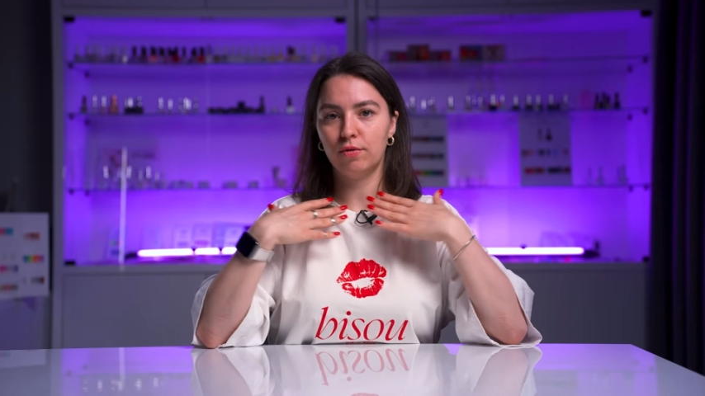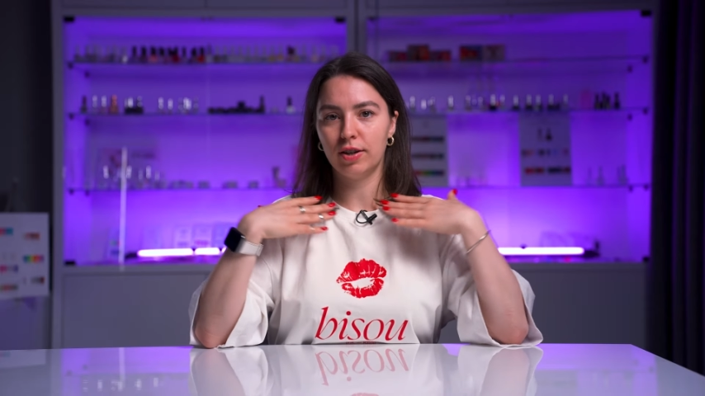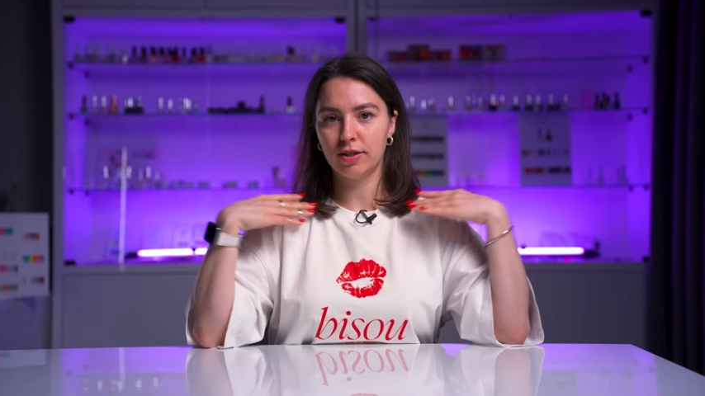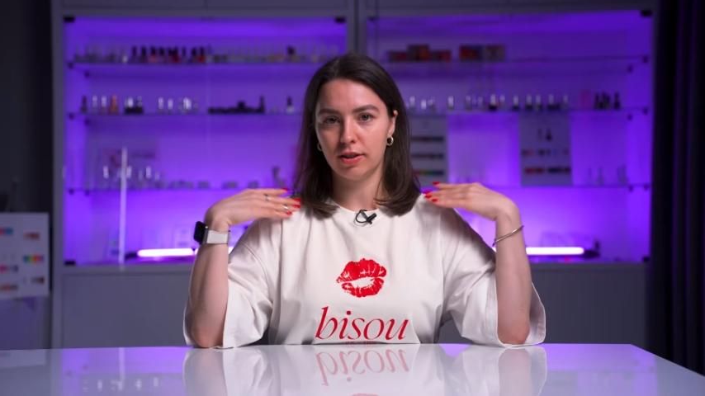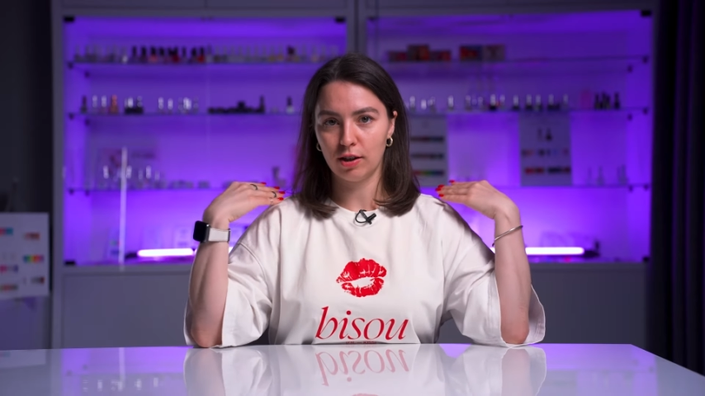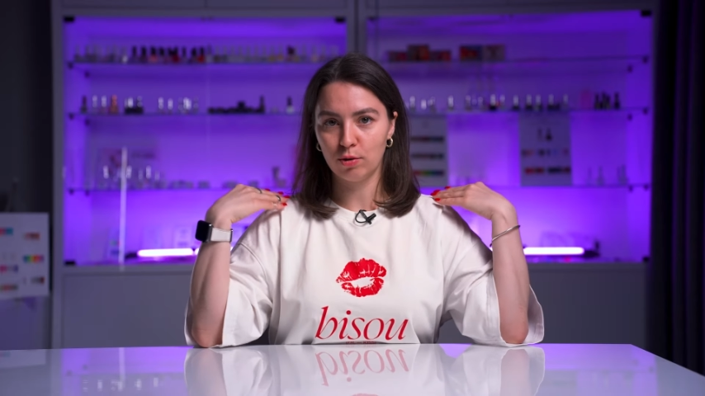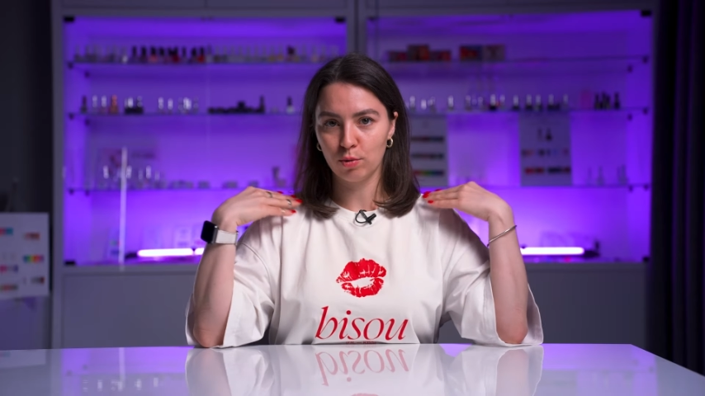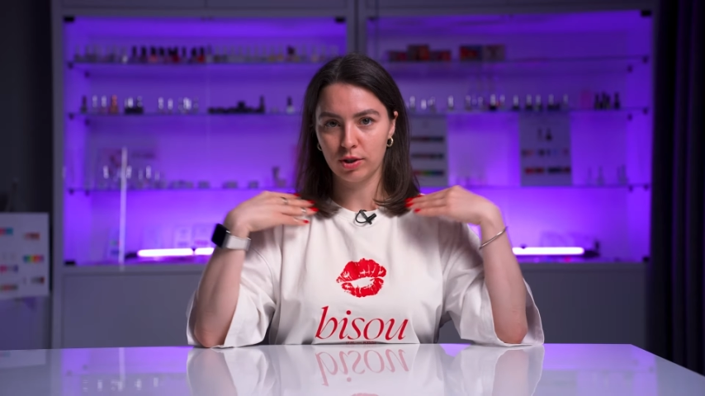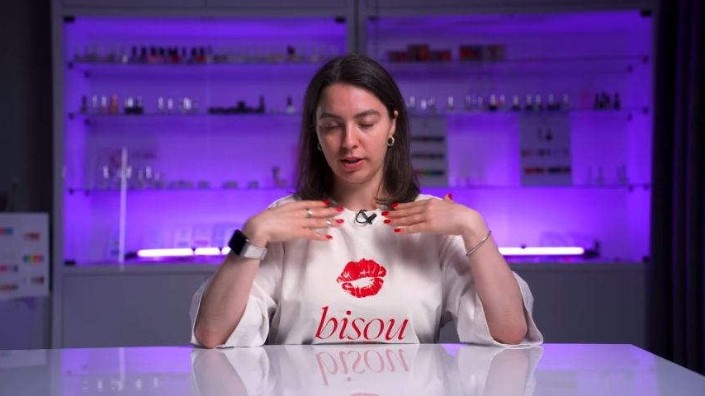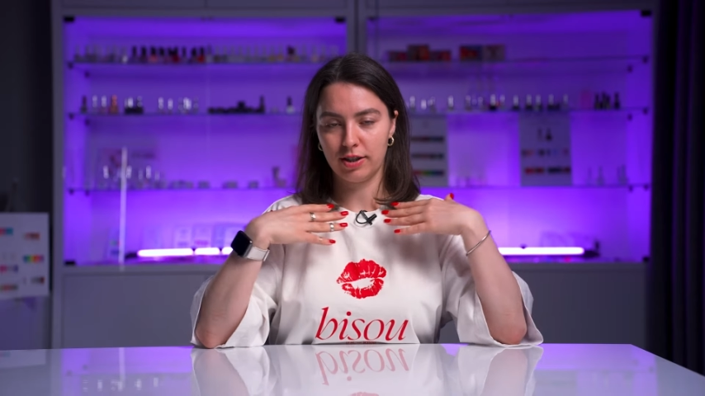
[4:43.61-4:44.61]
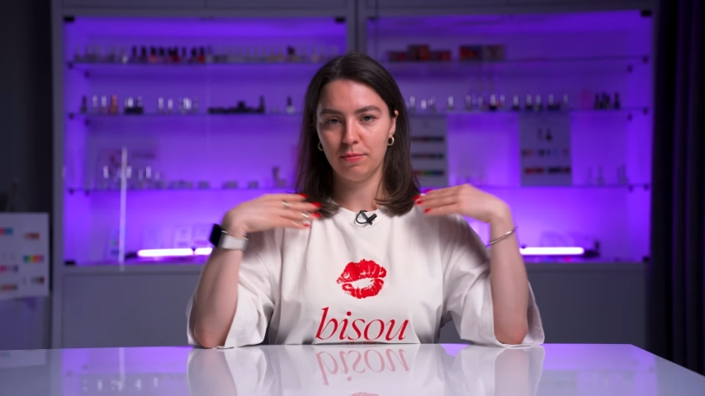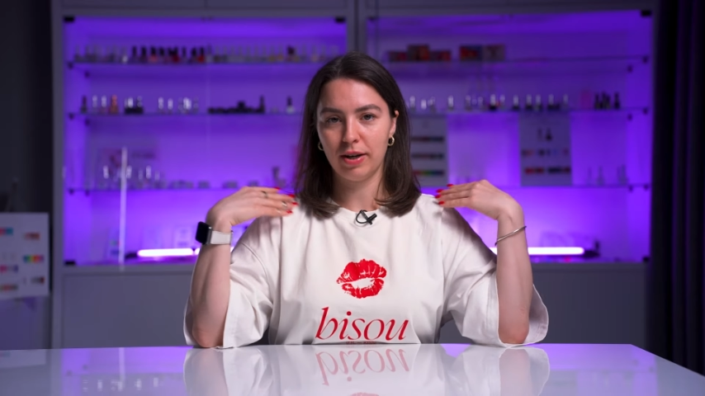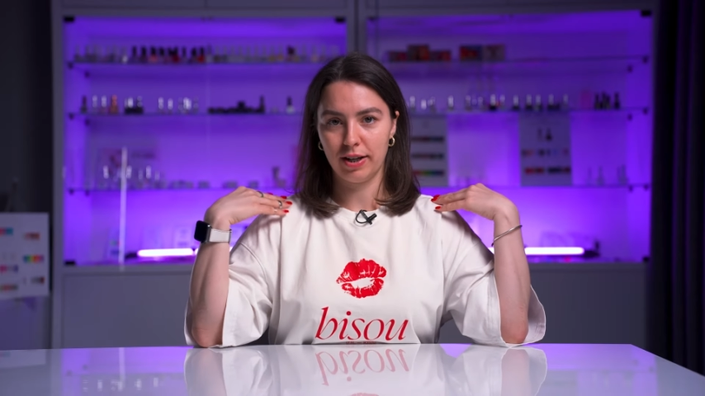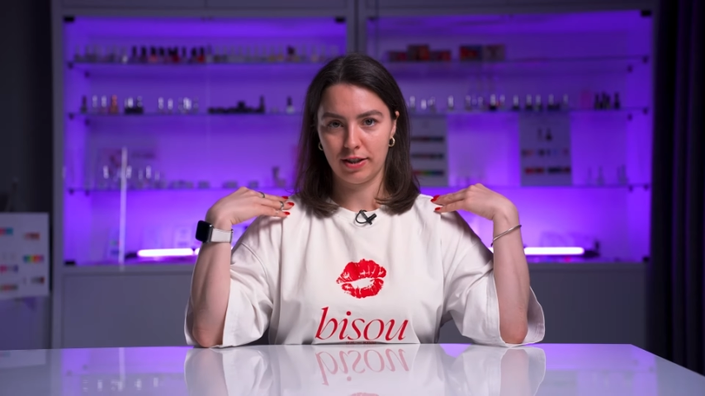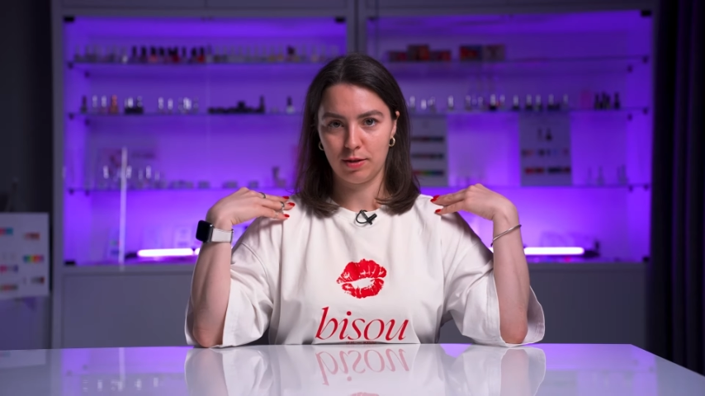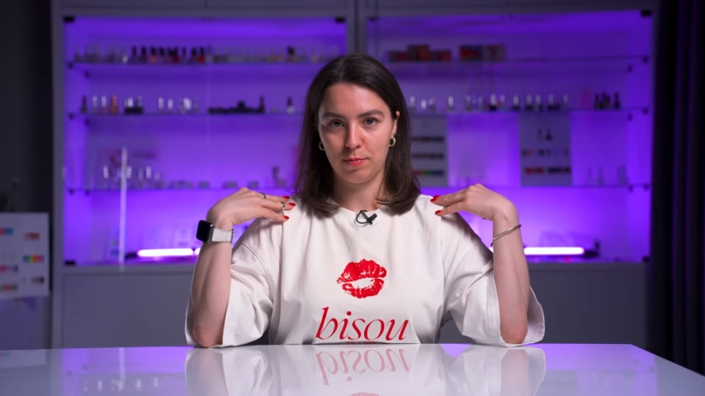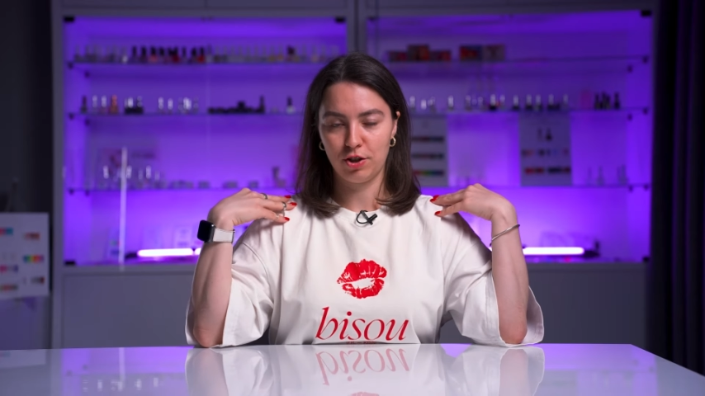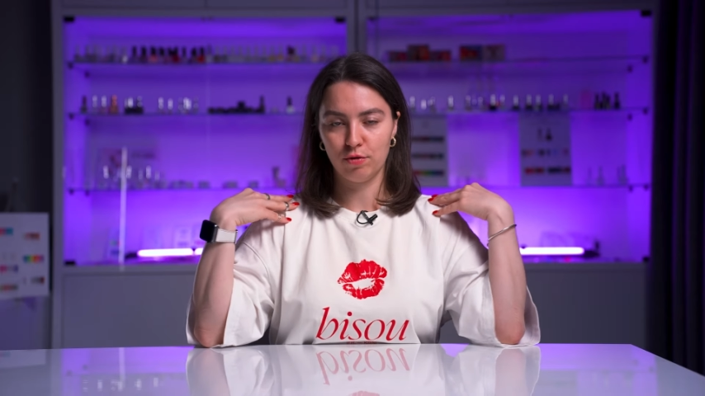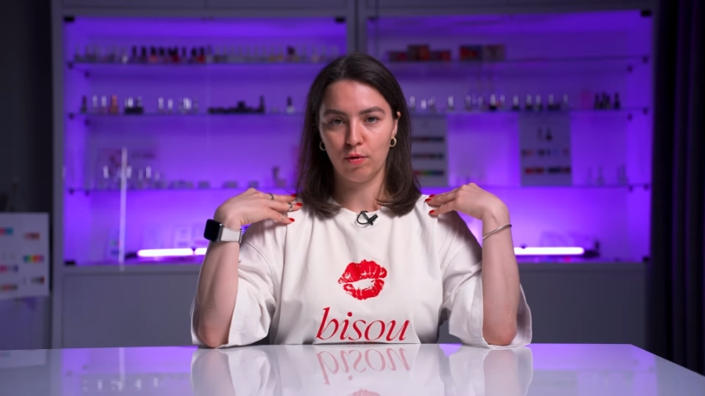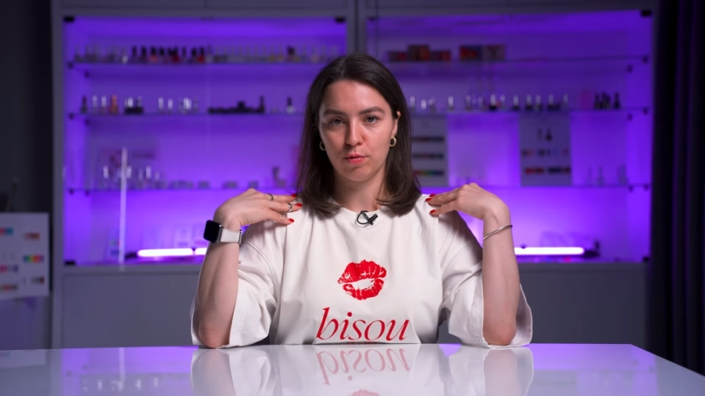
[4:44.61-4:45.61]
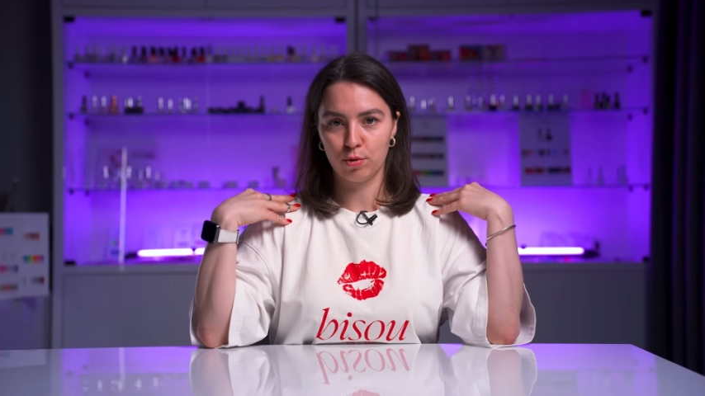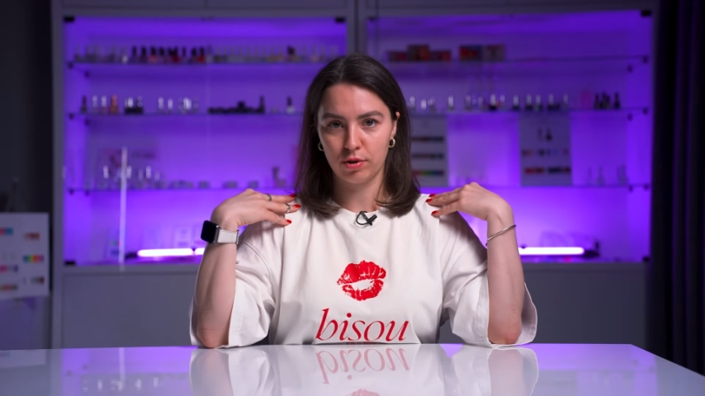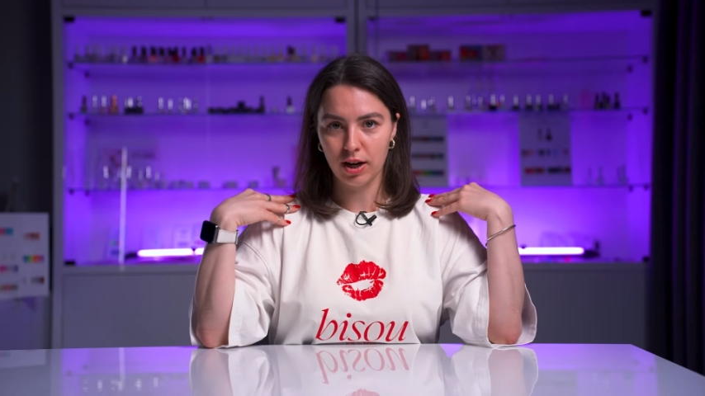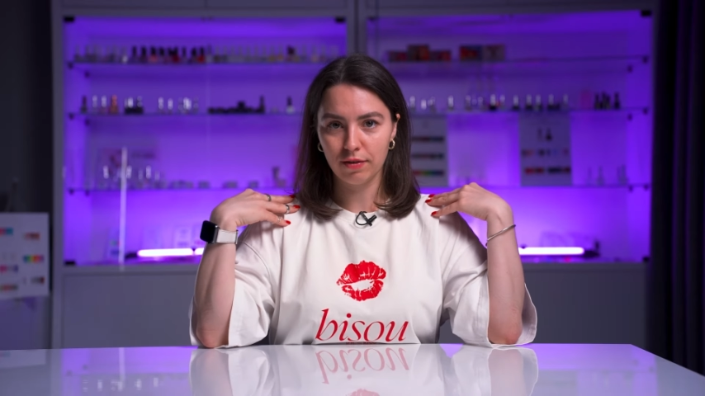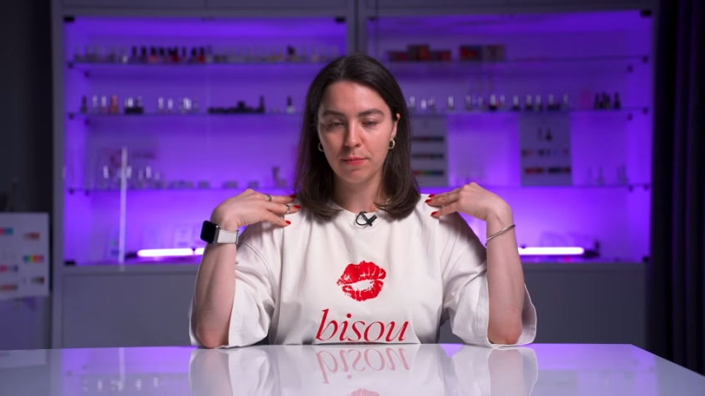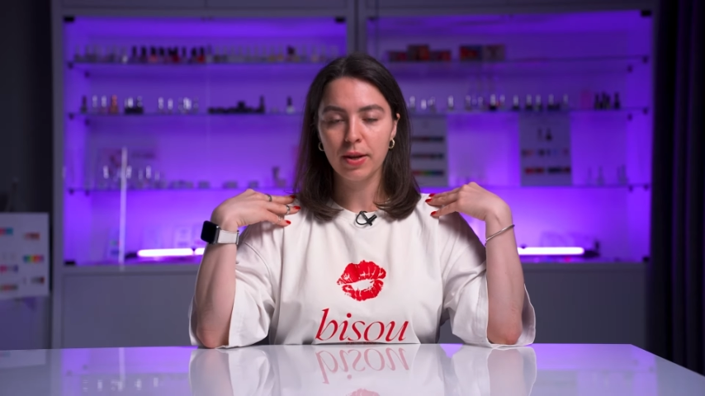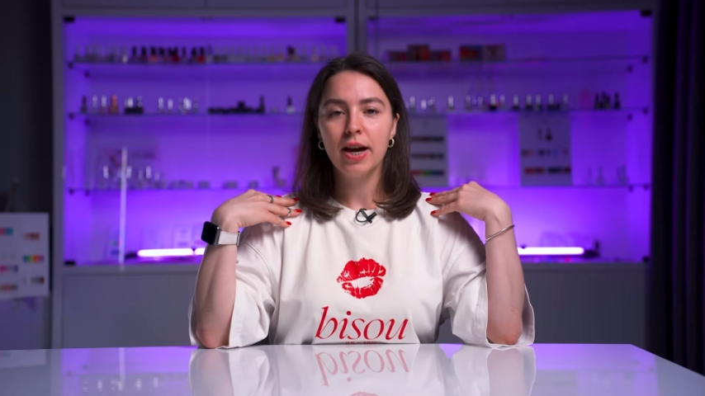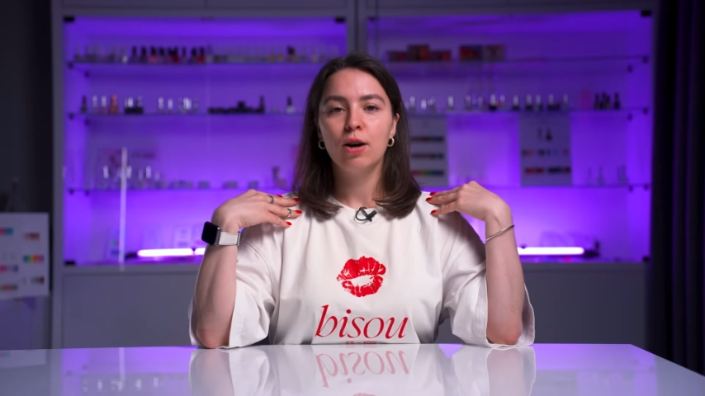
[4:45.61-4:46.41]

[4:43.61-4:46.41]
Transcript: у вас нагрузка снимается с плечевого сустава,